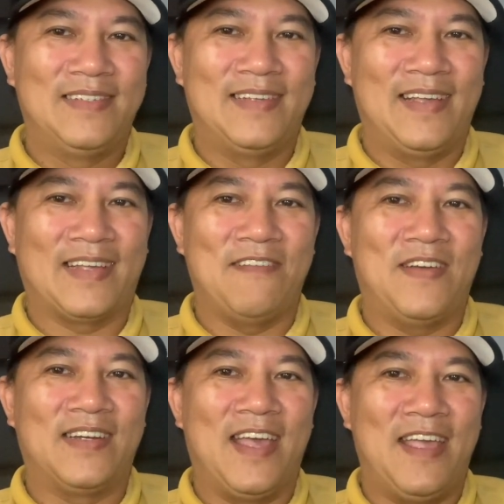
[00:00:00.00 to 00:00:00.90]
ha, cái
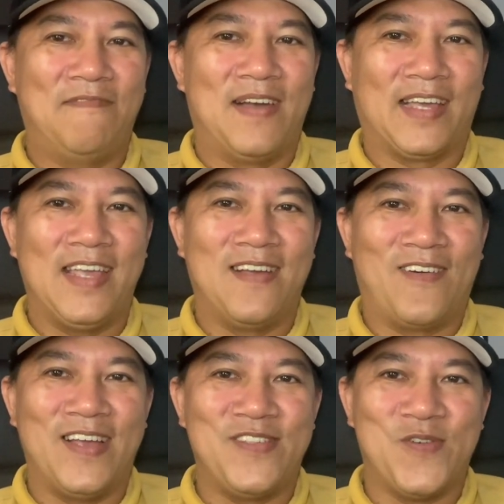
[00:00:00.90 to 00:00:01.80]
vấn đề mà khế
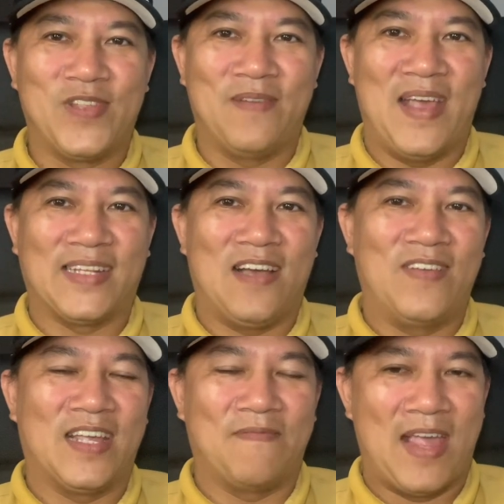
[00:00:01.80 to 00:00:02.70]
ngọt khế chua trên mạng xã
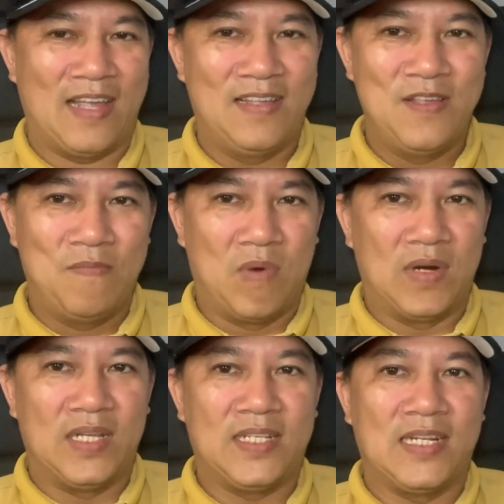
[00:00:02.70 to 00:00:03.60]
hội nha các bạn một
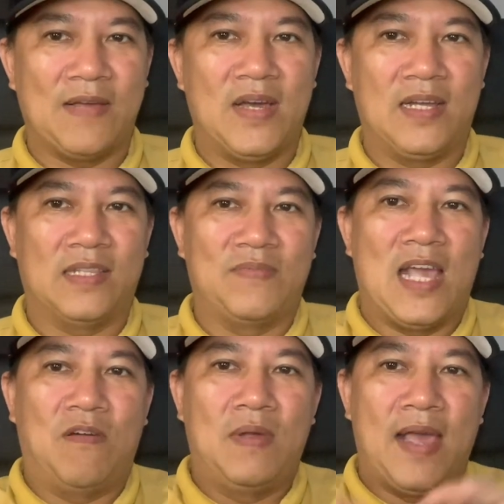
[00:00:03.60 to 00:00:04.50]
nữa xin cảm ơn tập
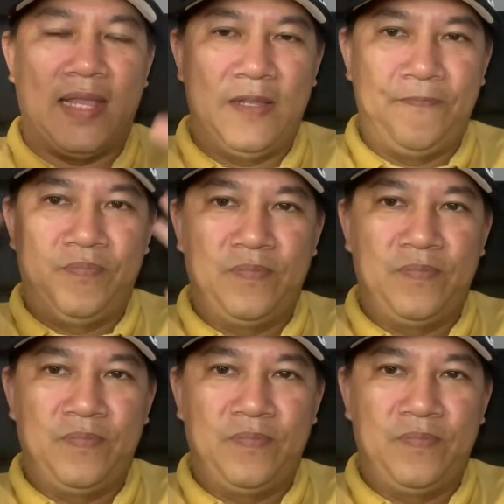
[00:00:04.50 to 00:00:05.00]
chào bye bye